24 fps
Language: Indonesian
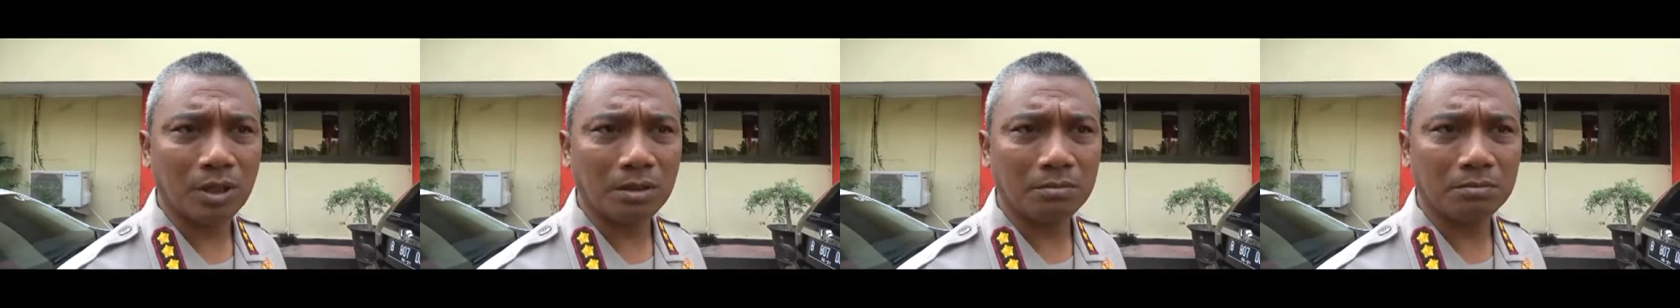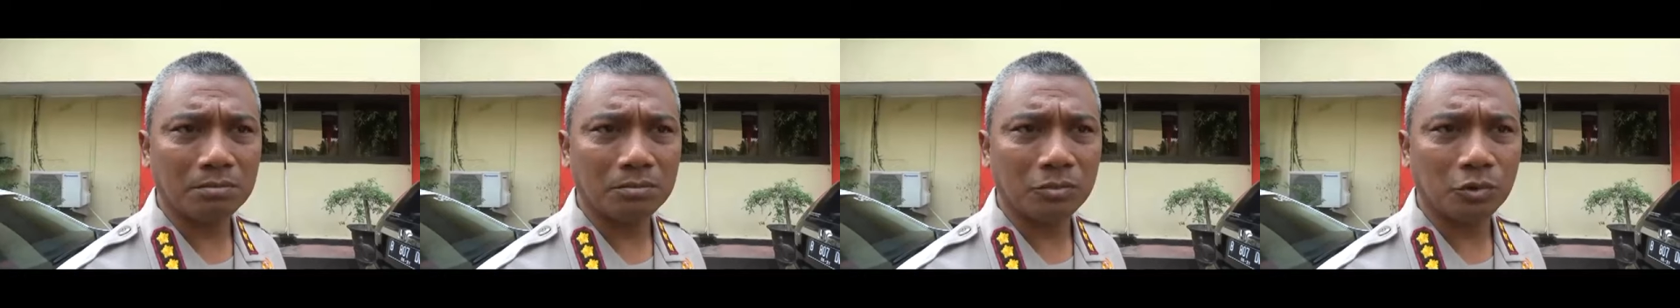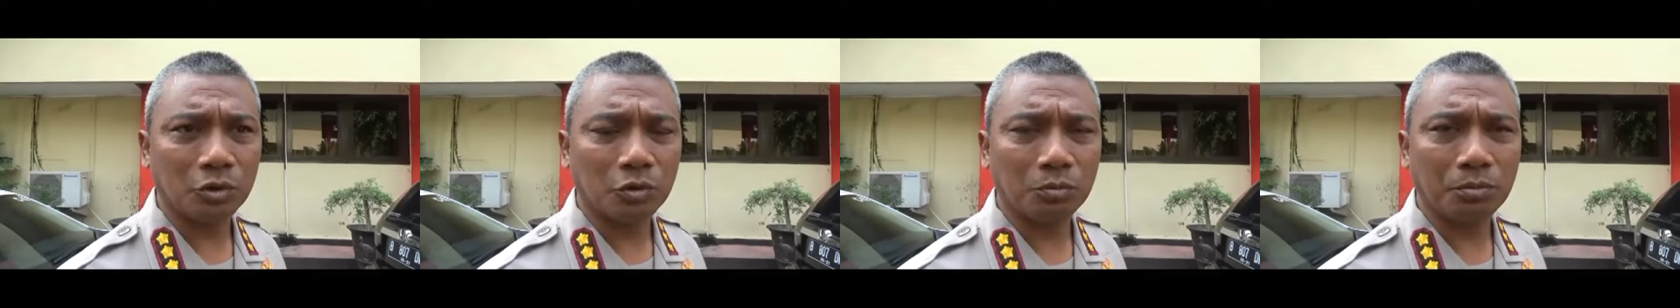
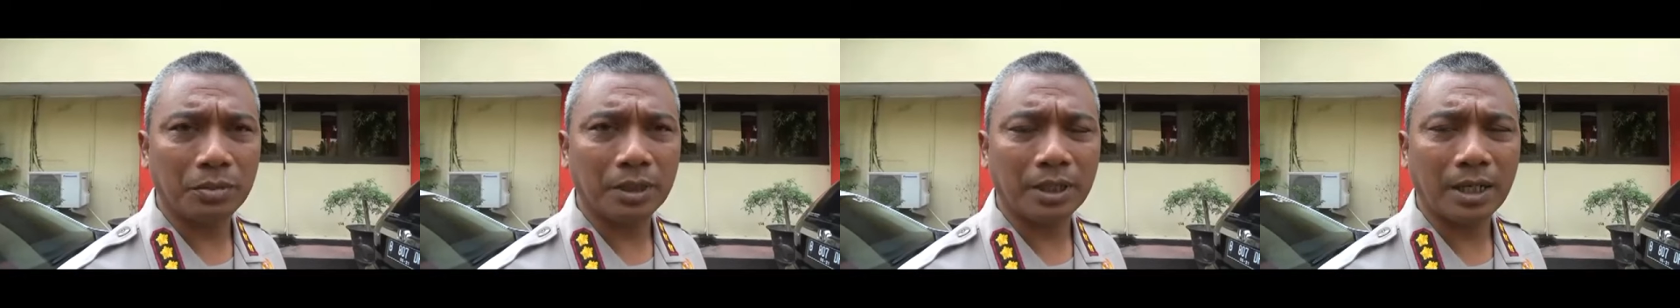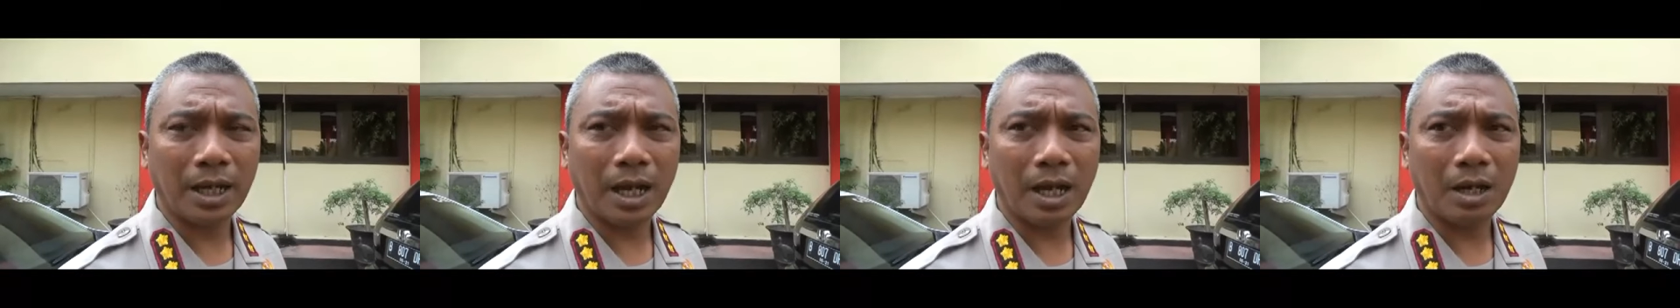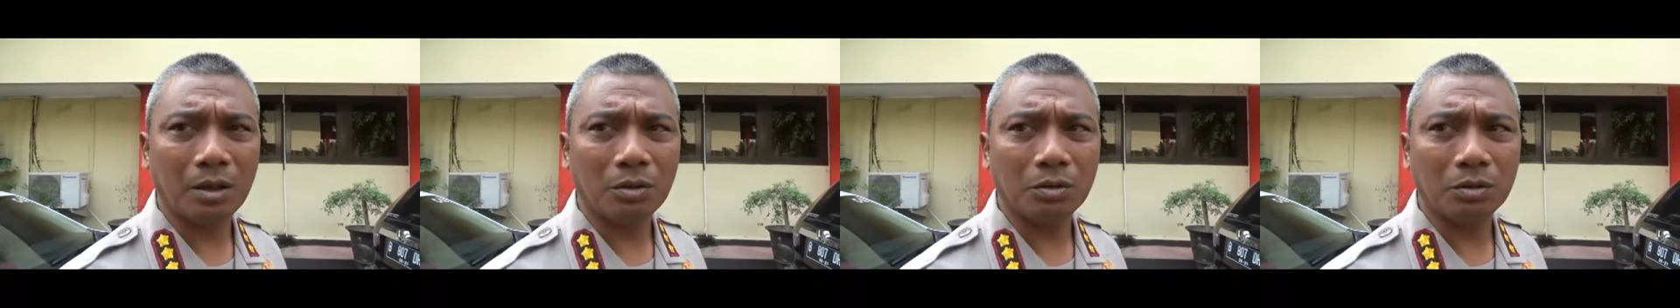untuk
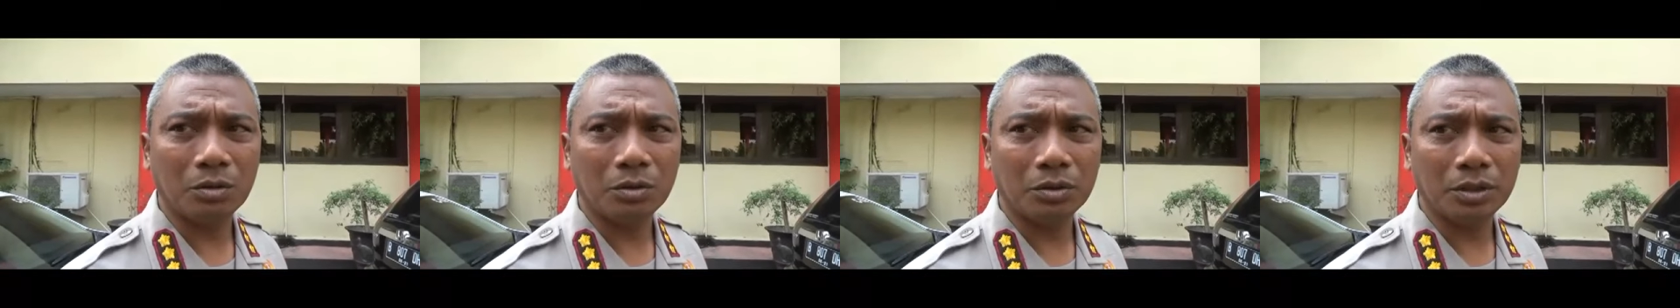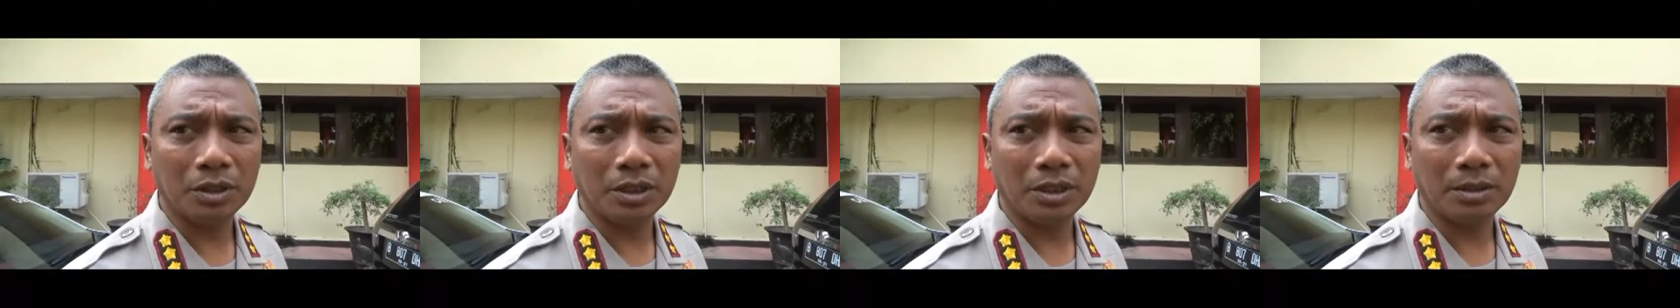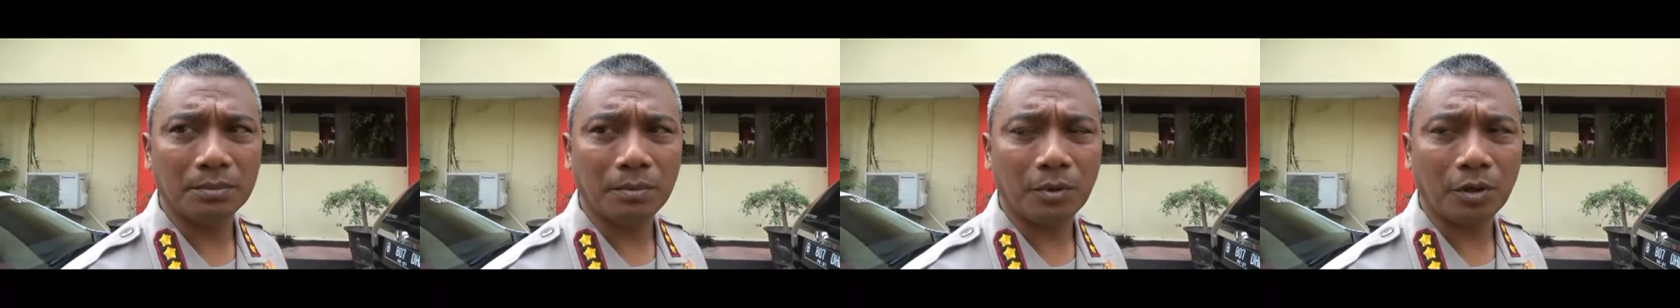BKO
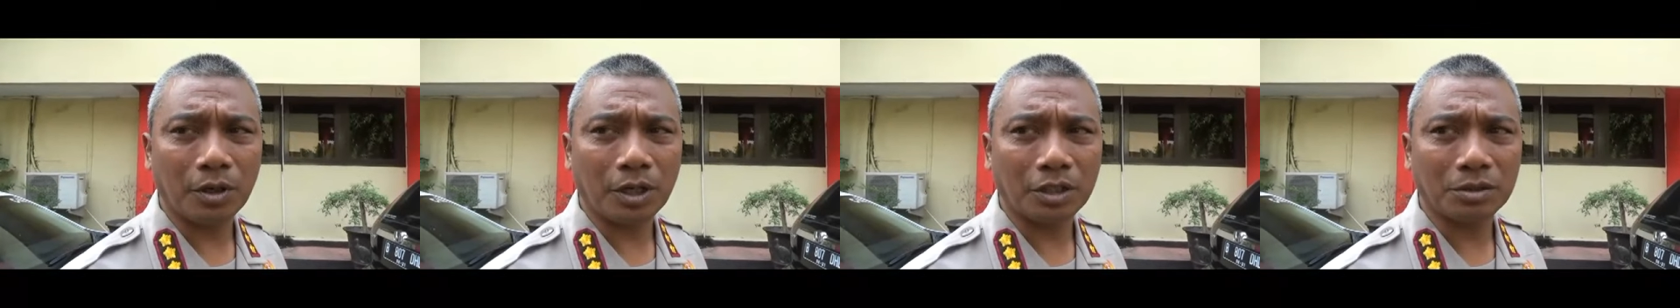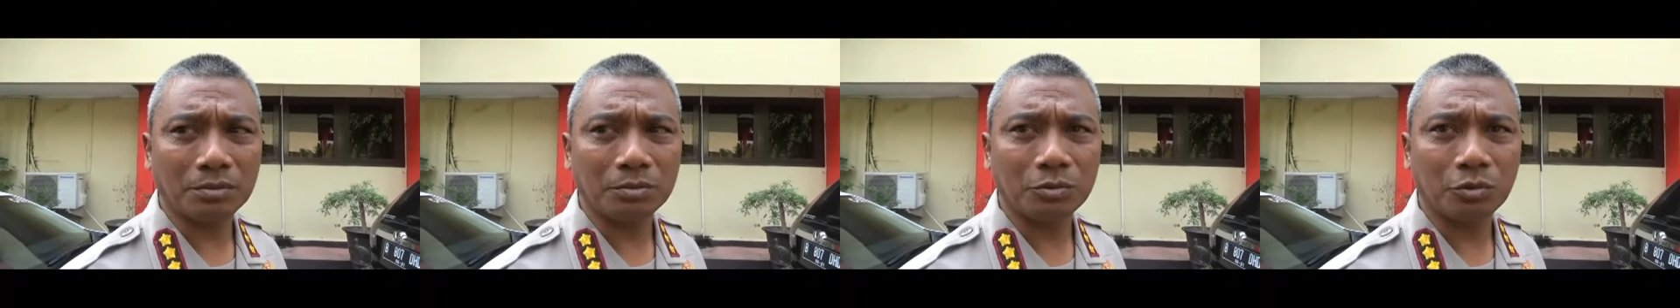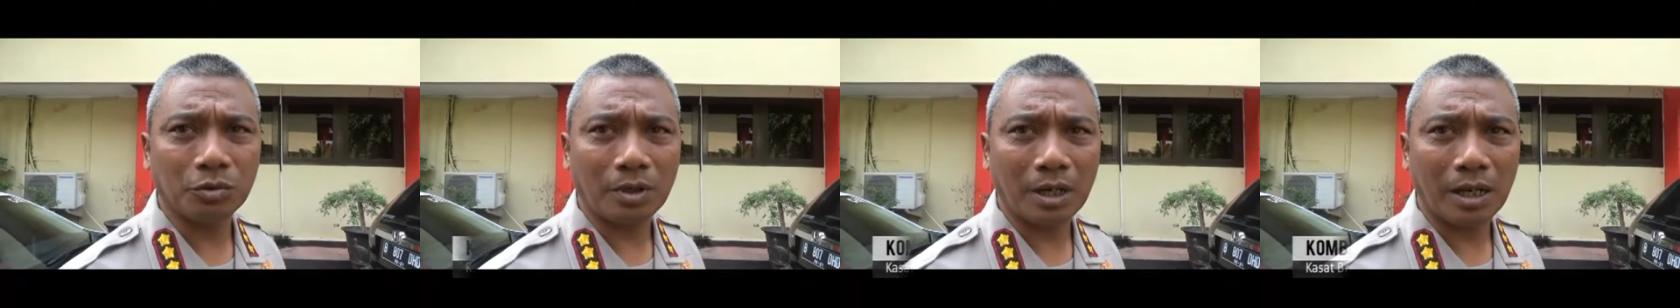di
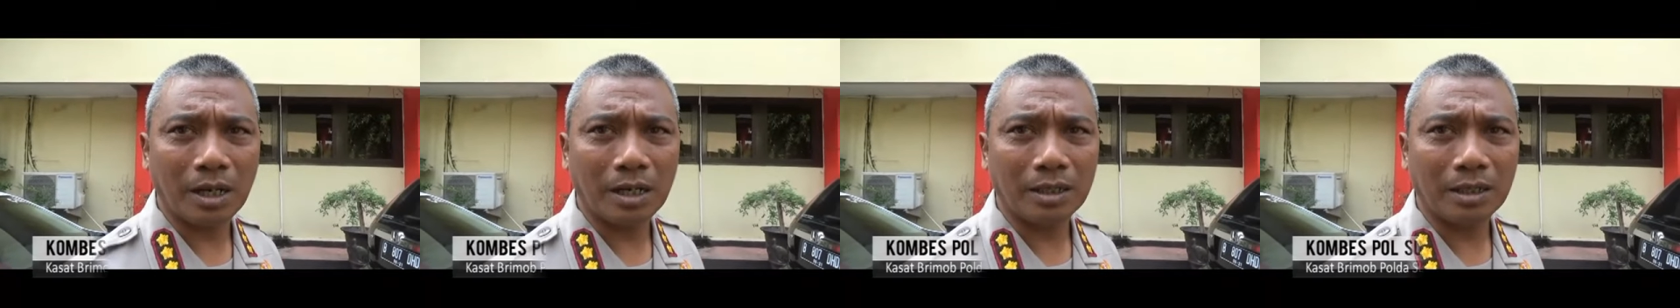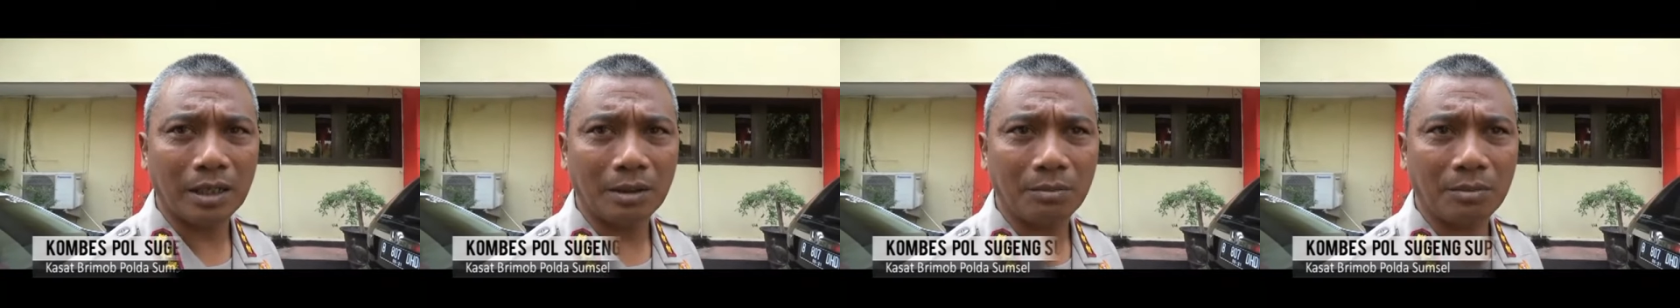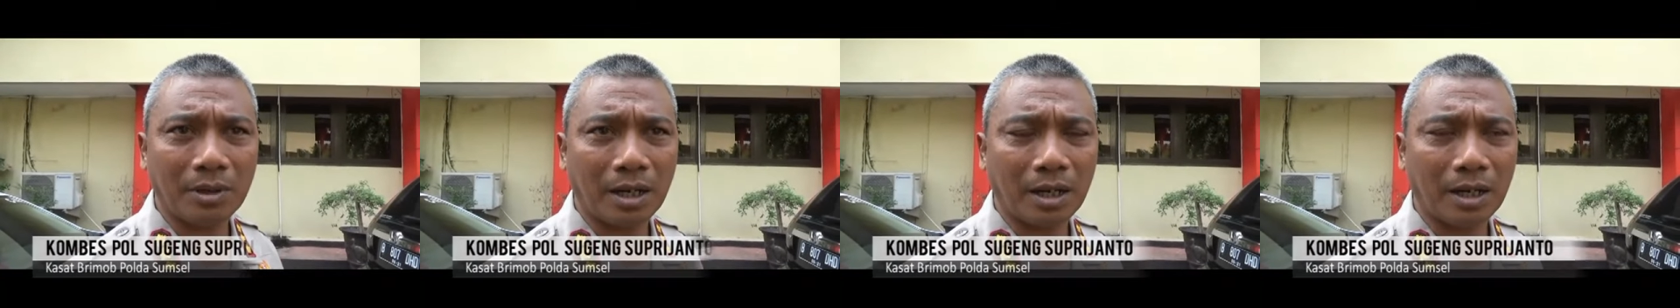Polres Mura
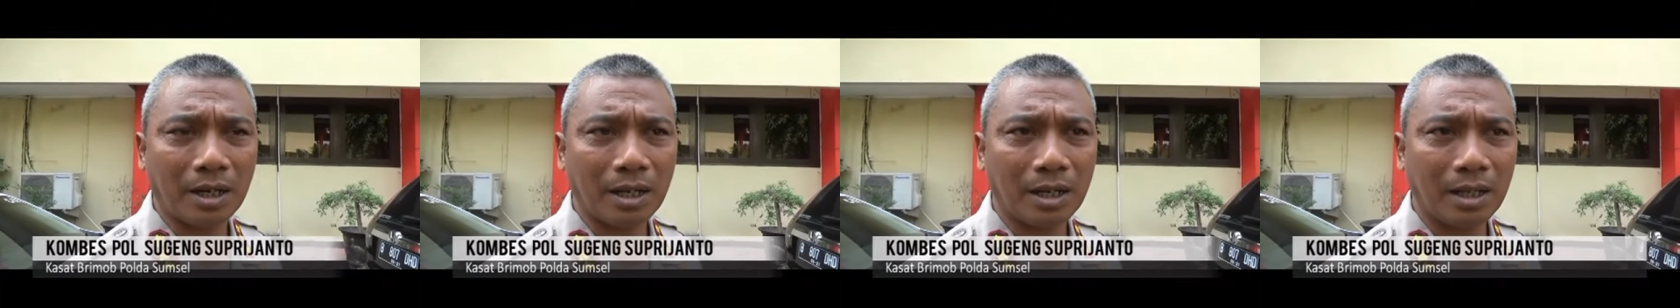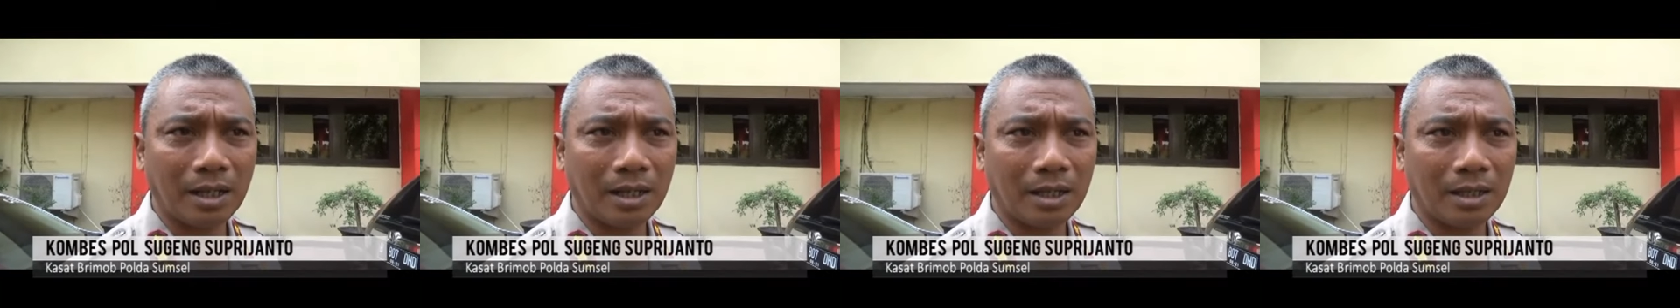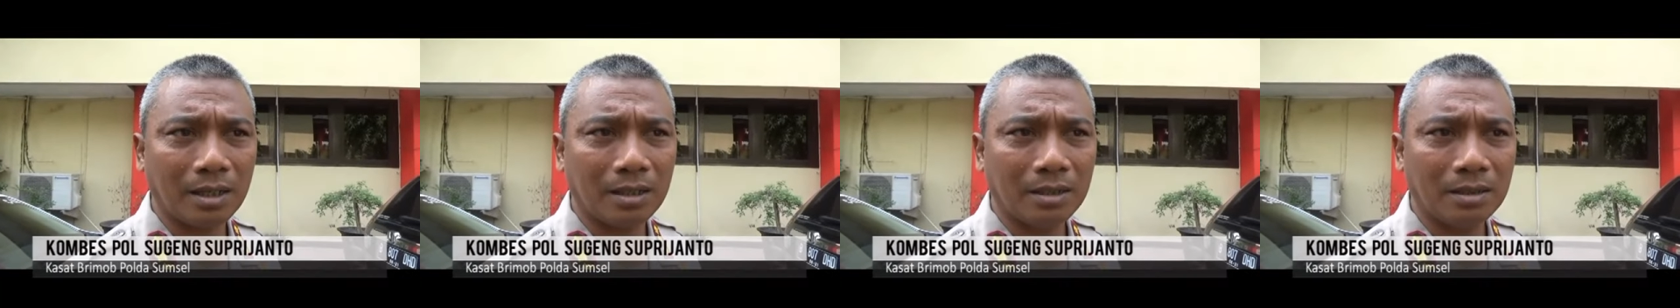dan
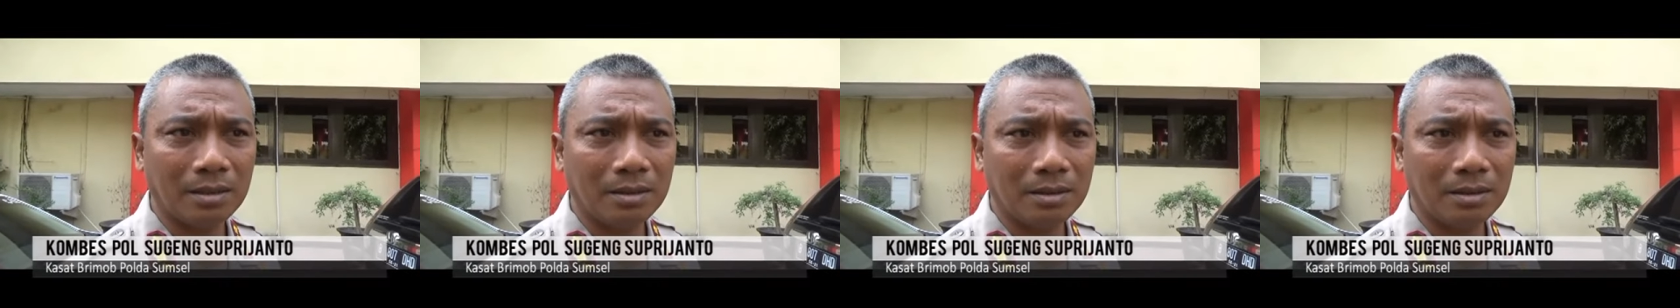rangka